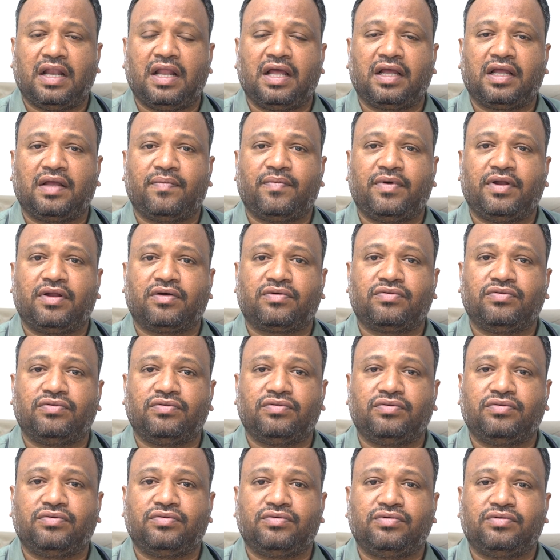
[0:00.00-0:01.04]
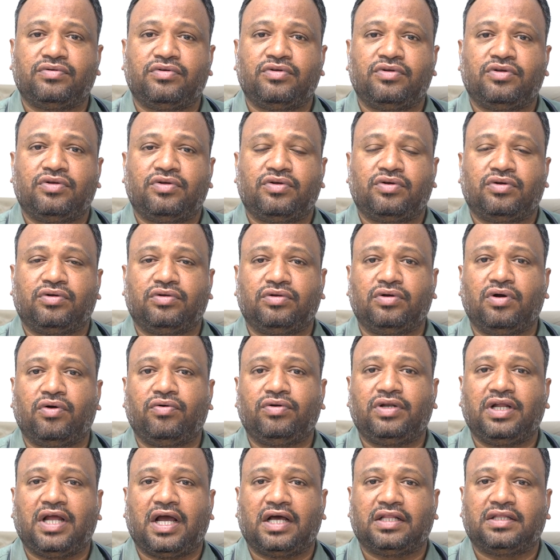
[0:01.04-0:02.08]
అలాగే మనకు
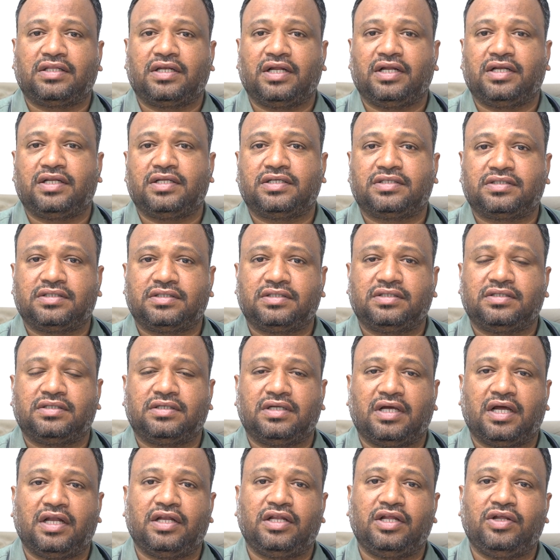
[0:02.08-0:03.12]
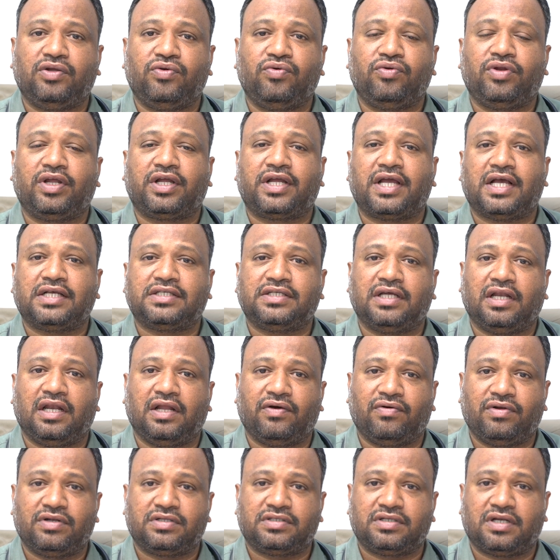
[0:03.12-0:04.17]
గౌటి ఆథరైటిస్ అంటే యూరిక్ యాసిడ్
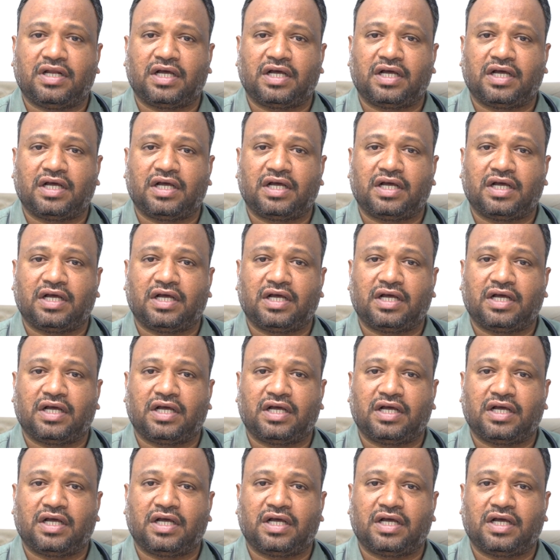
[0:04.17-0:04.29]
లెవెల్స్